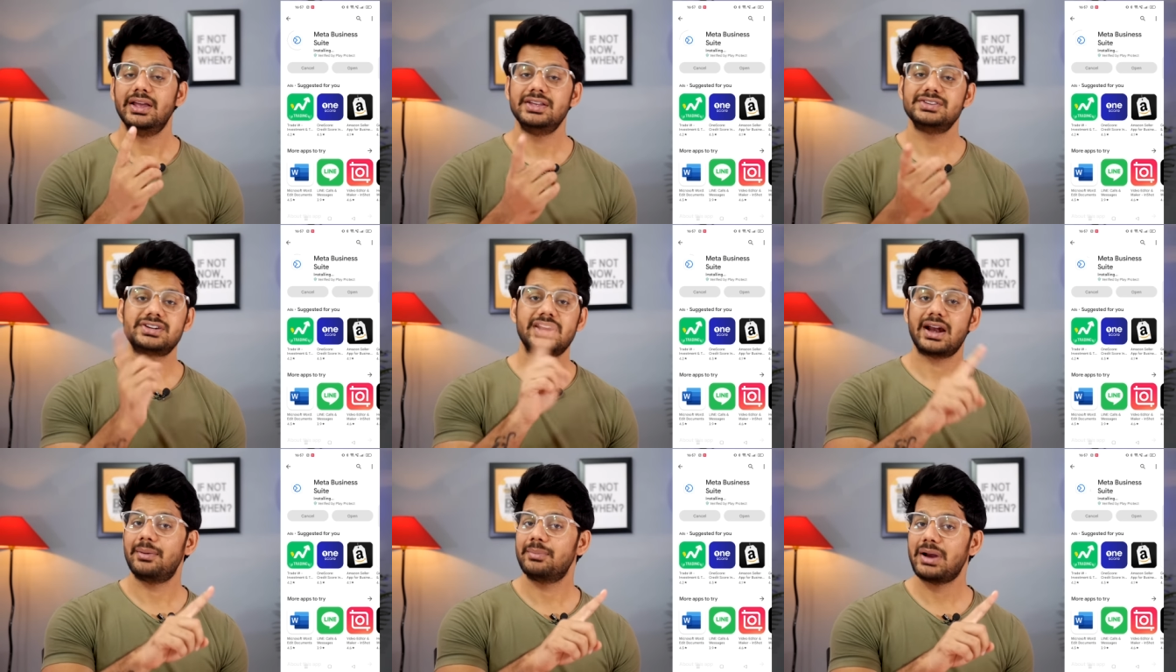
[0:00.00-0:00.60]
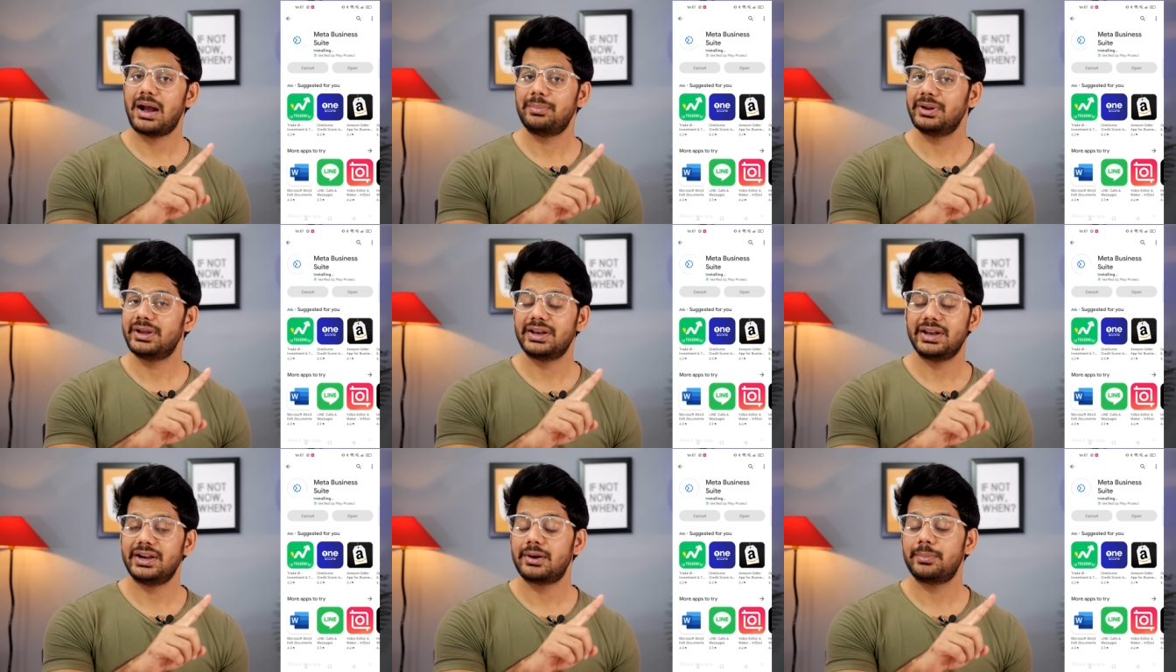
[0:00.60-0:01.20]
इंस्टाग्राम का आपने
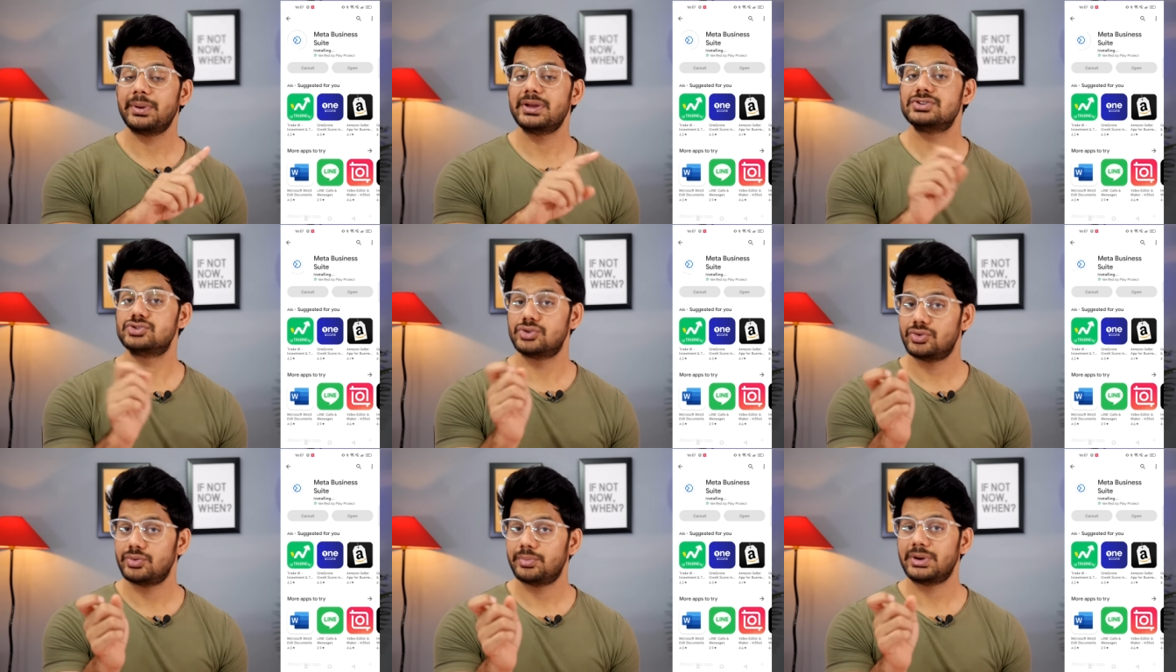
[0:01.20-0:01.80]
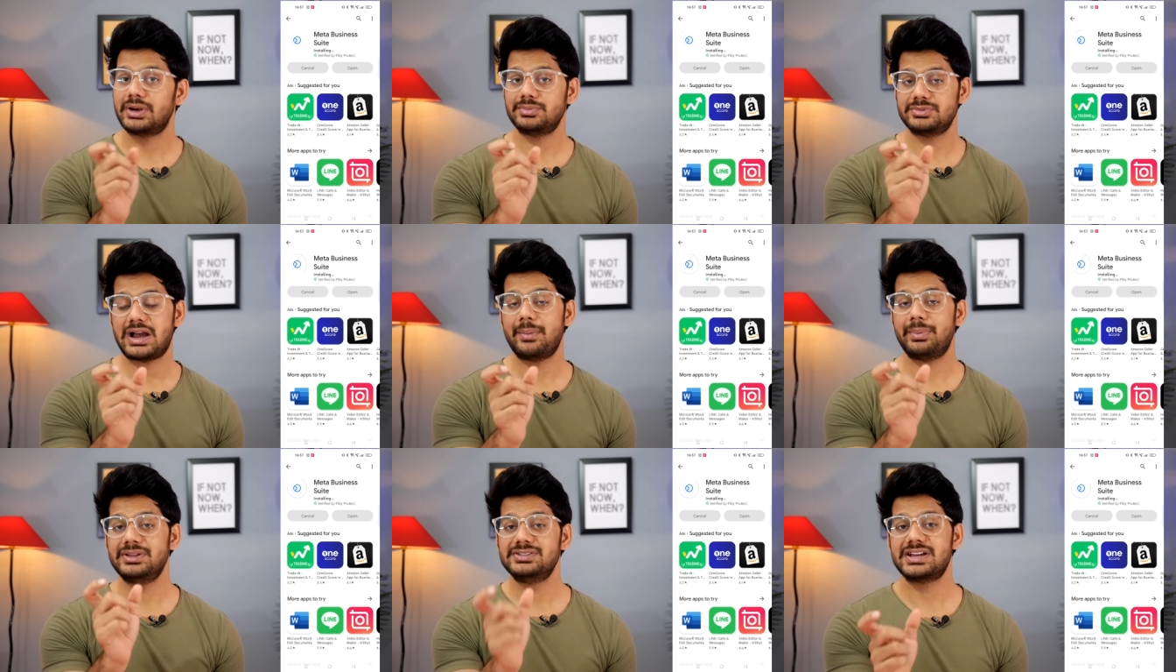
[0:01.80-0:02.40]
क्रिएटर पेज जो मतलब
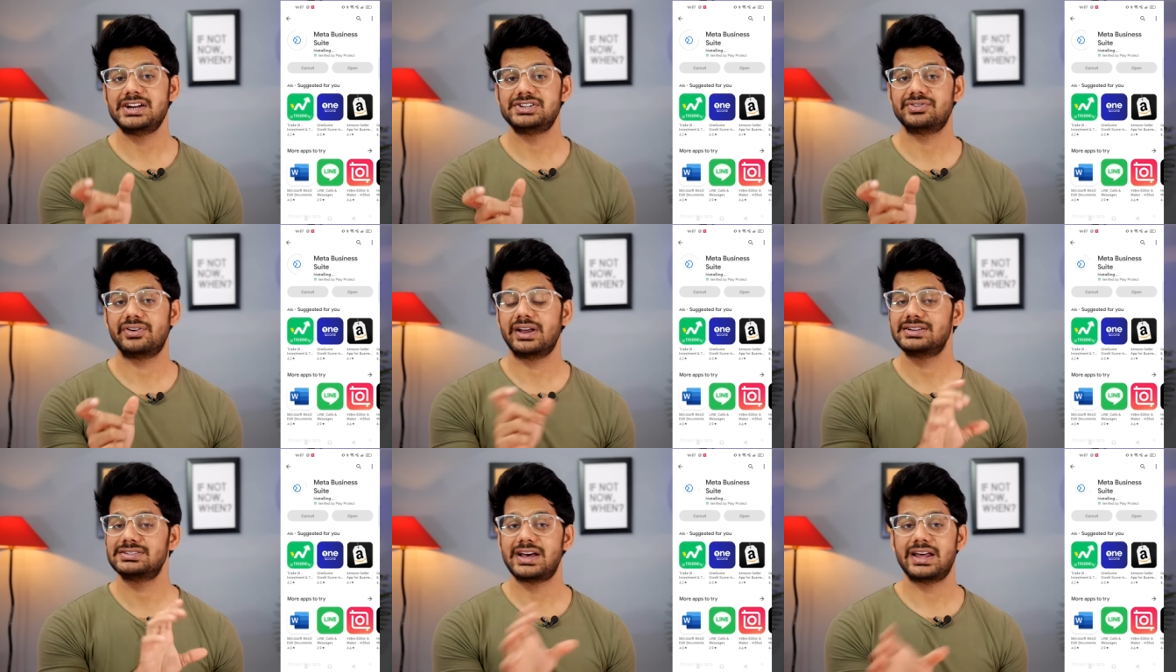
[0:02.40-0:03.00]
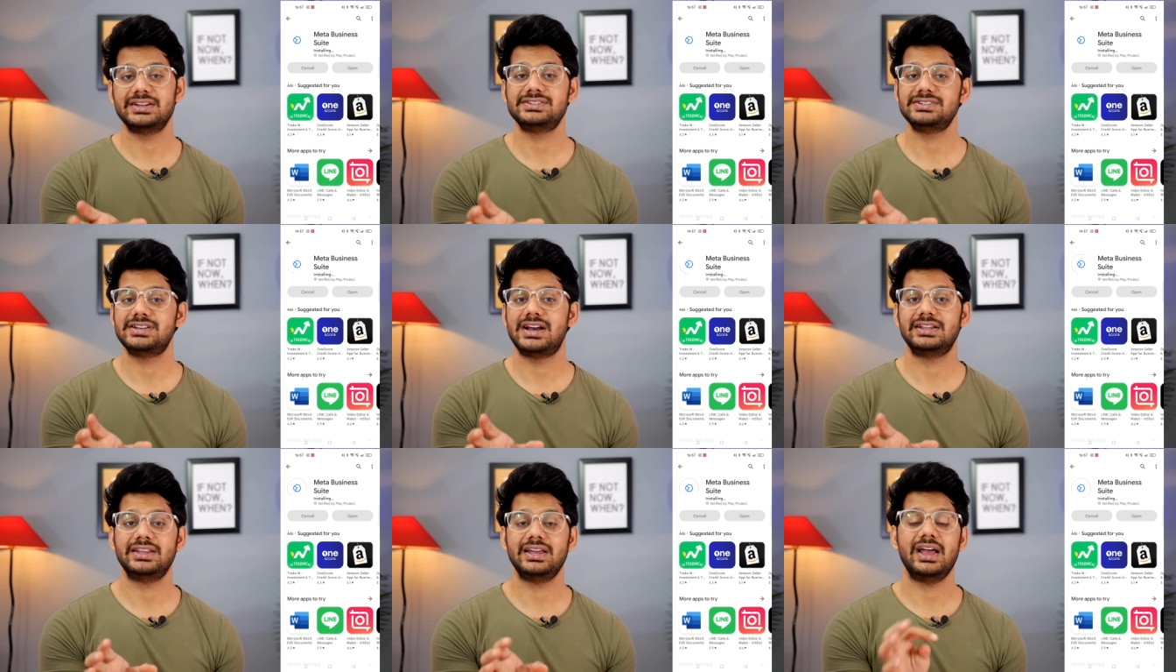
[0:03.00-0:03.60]
जहां पे इंसाइट्स वगैरह सारे चीज़
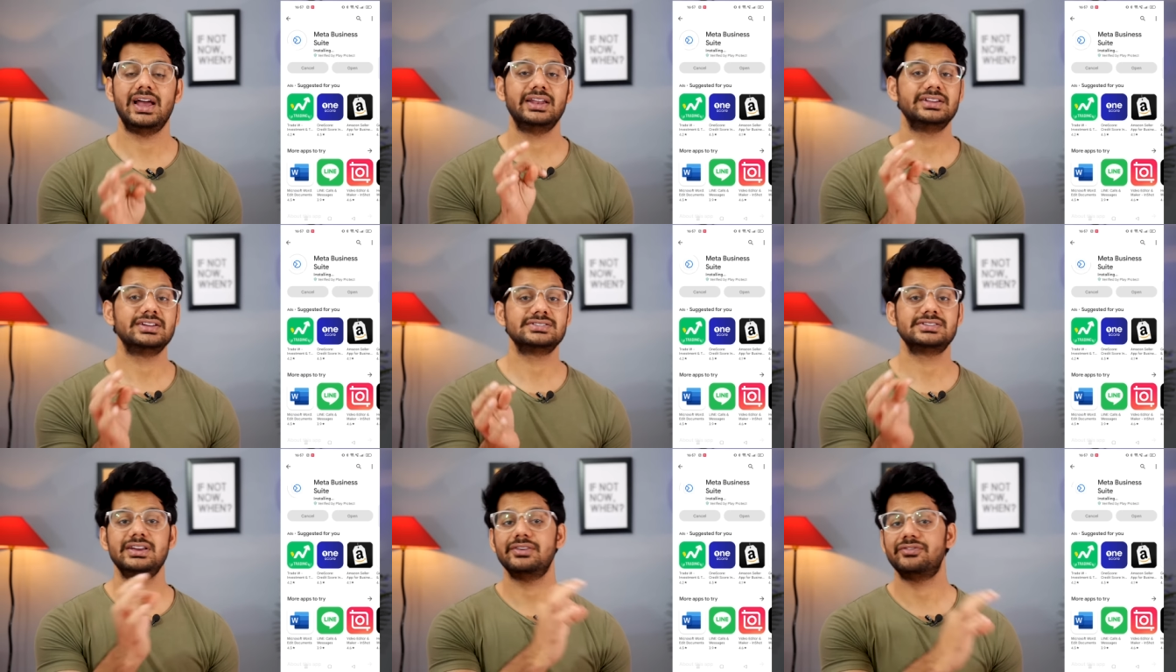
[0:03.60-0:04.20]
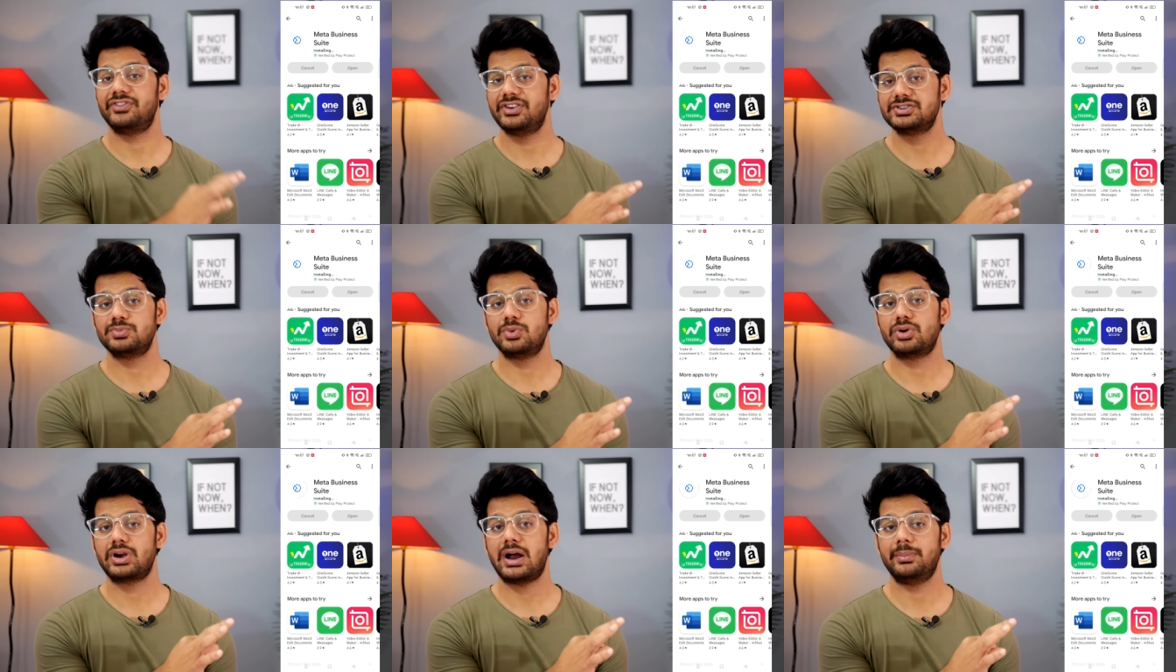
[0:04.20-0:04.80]
आते हैं एंड जैसे
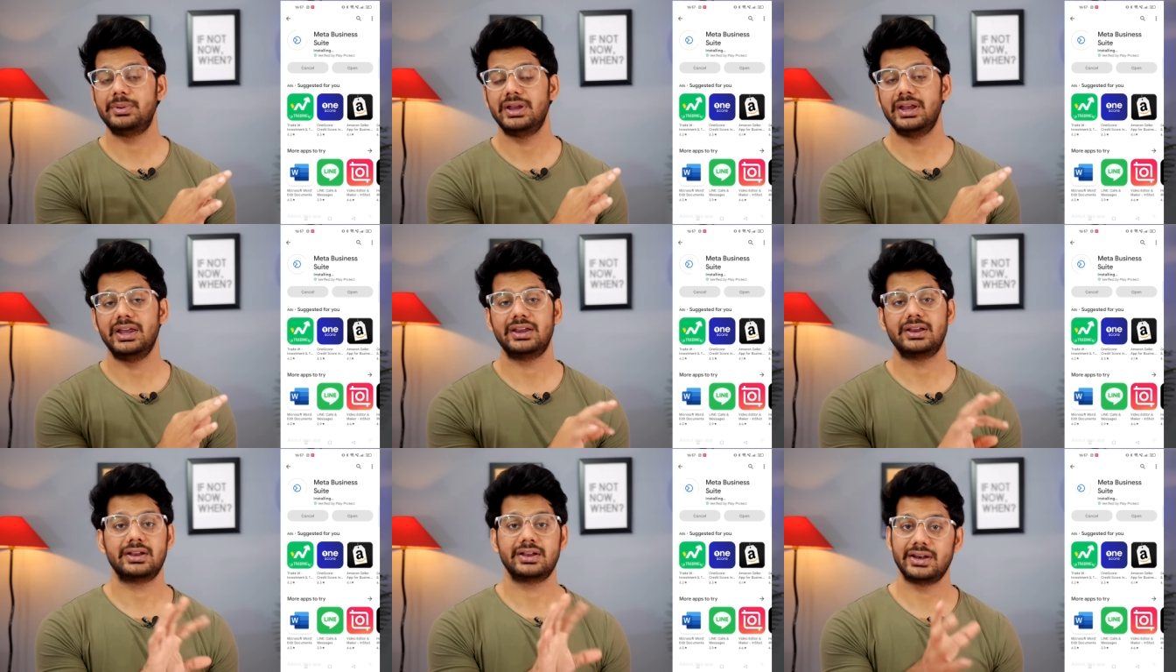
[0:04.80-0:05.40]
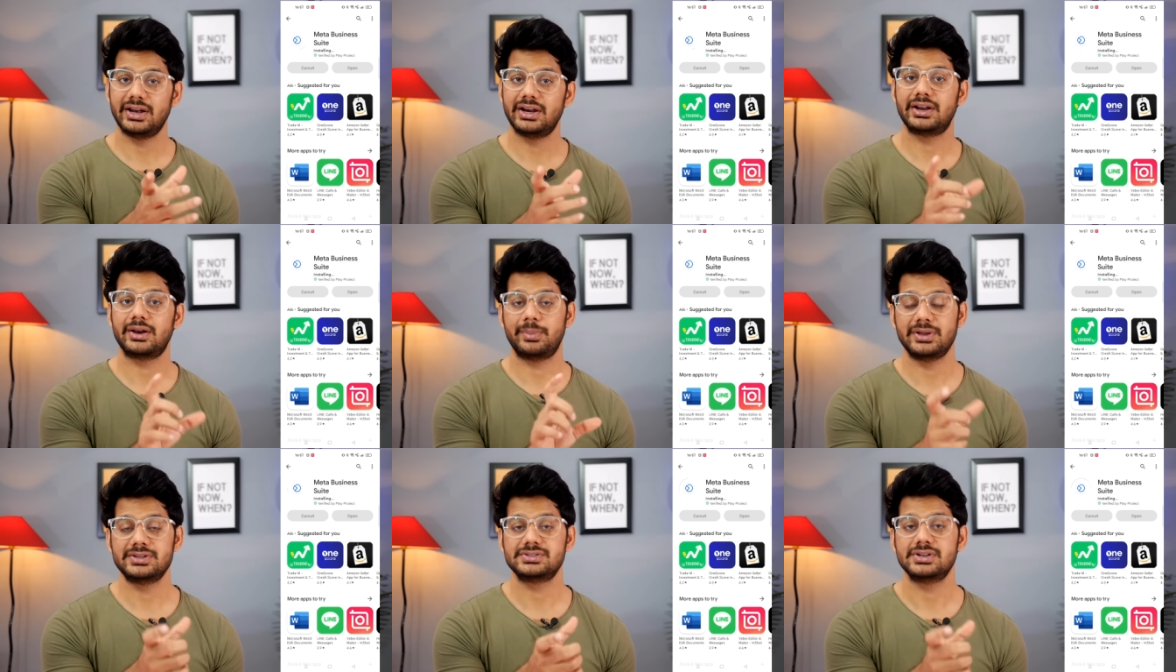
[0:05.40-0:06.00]
फेसबुक का भी है एक क्रिएटर
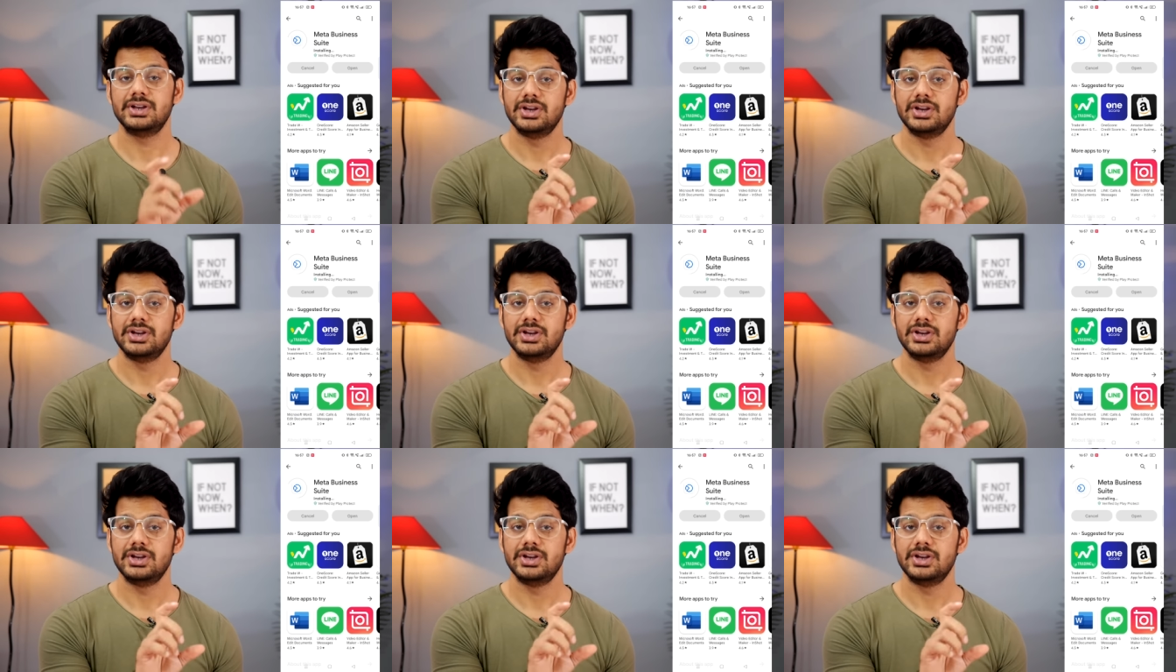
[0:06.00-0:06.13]
पेज